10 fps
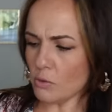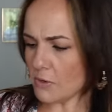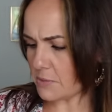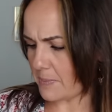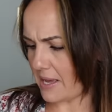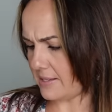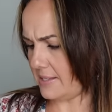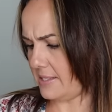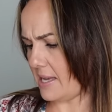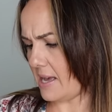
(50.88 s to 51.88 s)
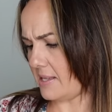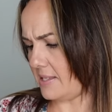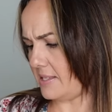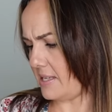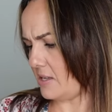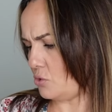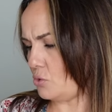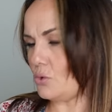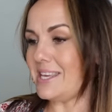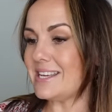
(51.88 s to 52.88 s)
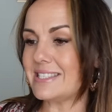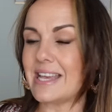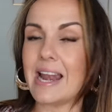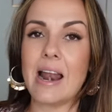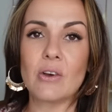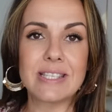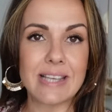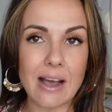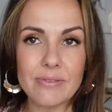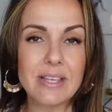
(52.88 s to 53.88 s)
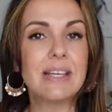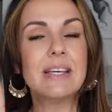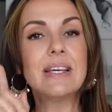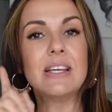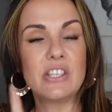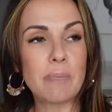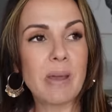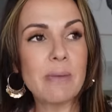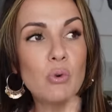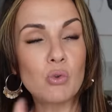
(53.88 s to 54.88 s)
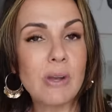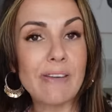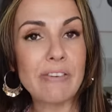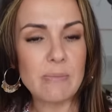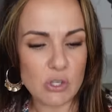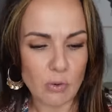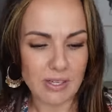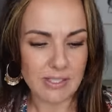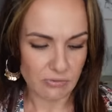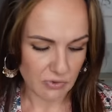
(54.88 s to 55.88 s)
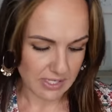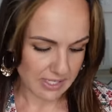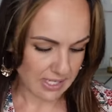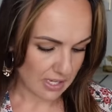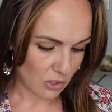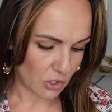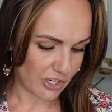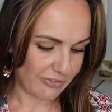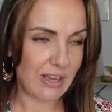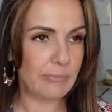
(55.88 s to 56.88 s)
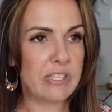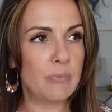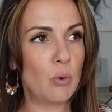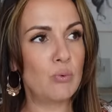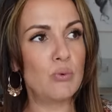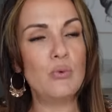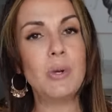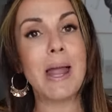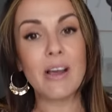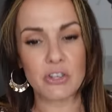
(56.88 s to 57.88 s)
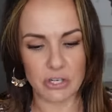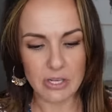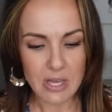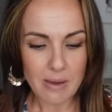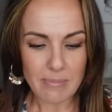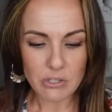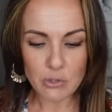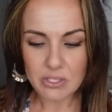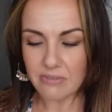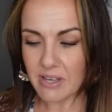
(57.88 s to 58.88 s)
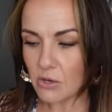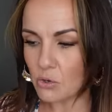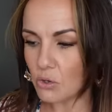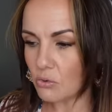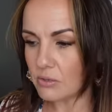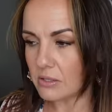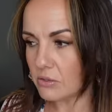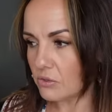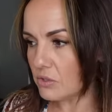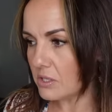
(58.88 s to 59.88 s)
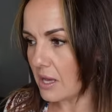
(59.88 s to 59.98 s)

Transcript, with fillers: commence par ça, c'est du XL. Alors ça, j'ai pris pour toute la famille, je crois que cette fois-ci, euh, j'ai fait un petit peu plus large, parce que c'est vrai qu'on a tendance